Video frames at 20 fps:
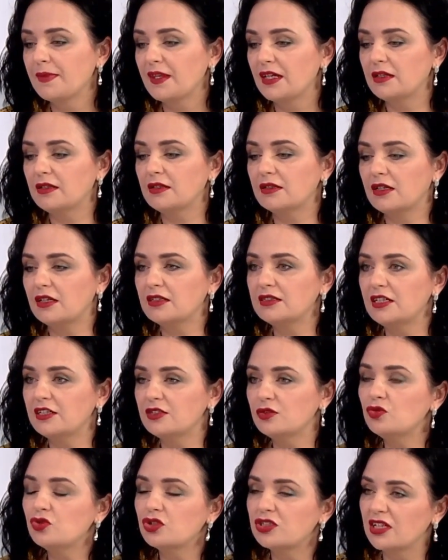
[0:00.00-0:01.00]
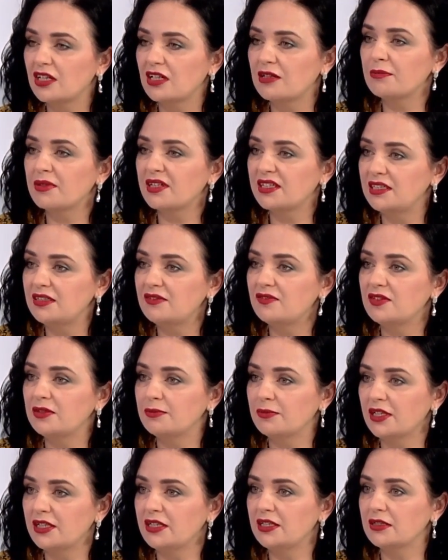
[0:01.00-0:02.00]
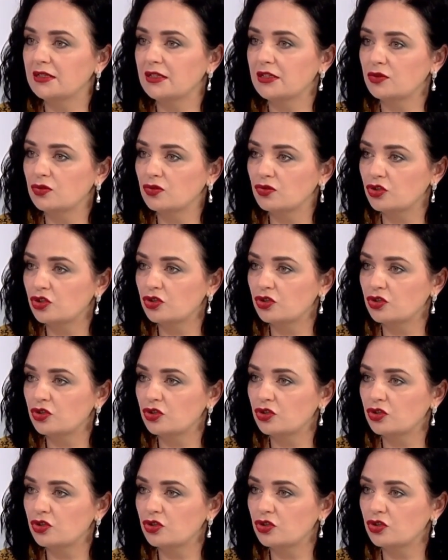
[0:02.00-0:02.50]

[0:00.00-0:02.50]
А, когда нужно обратить внимание на то,